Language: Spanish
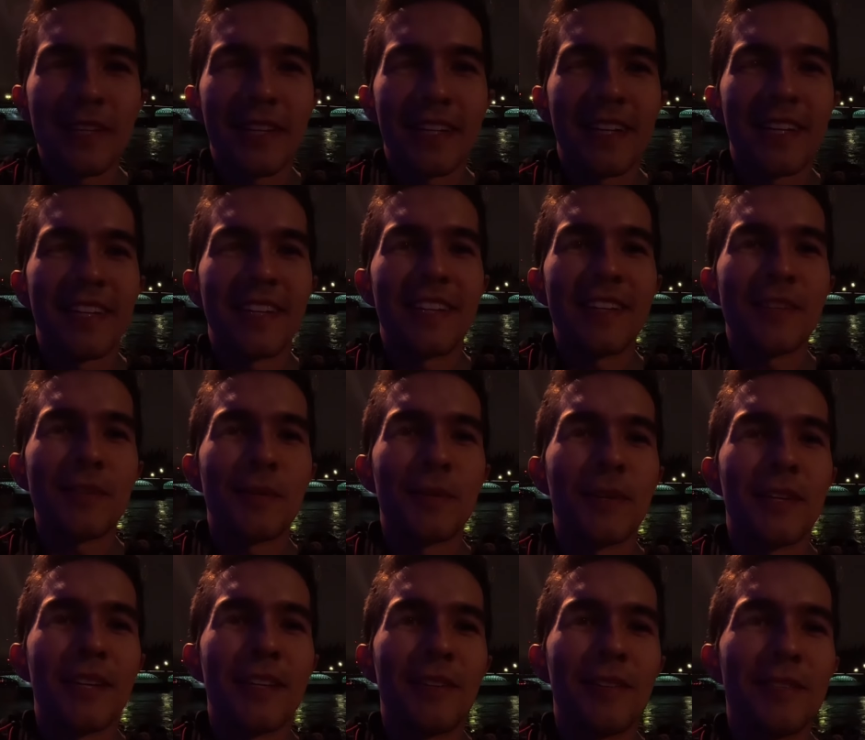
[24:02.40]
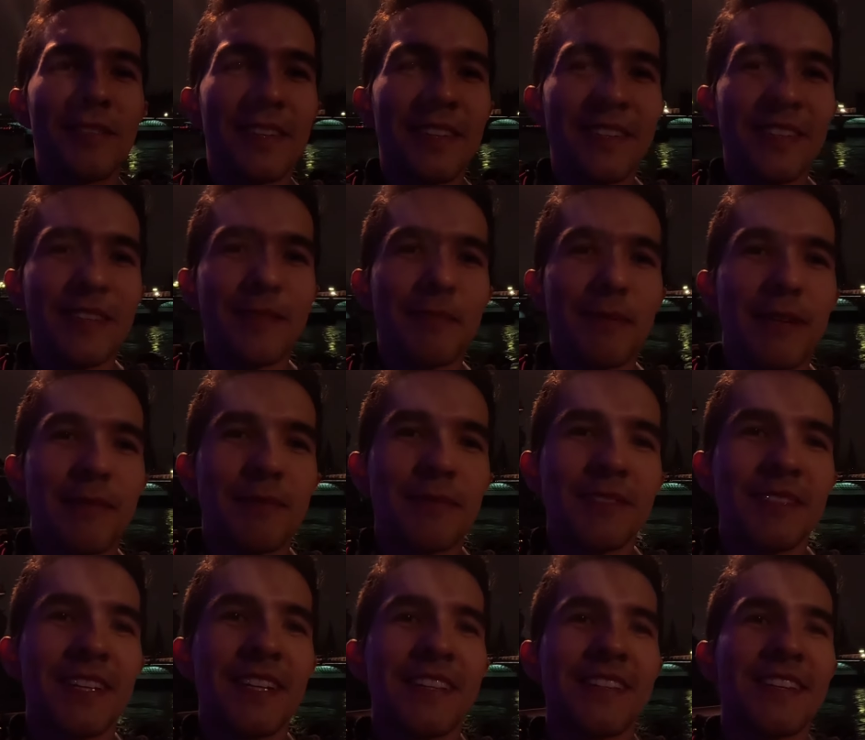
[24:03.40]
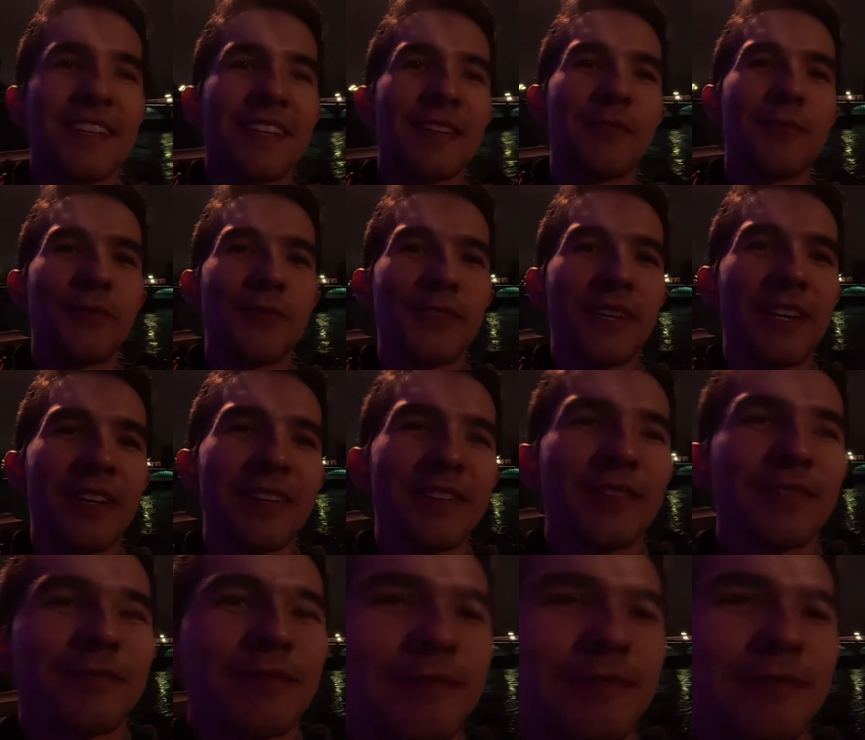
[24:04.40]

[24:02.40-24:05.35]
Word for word: acá en la ciudad de Londres. Esperamos que les haya gustado y nos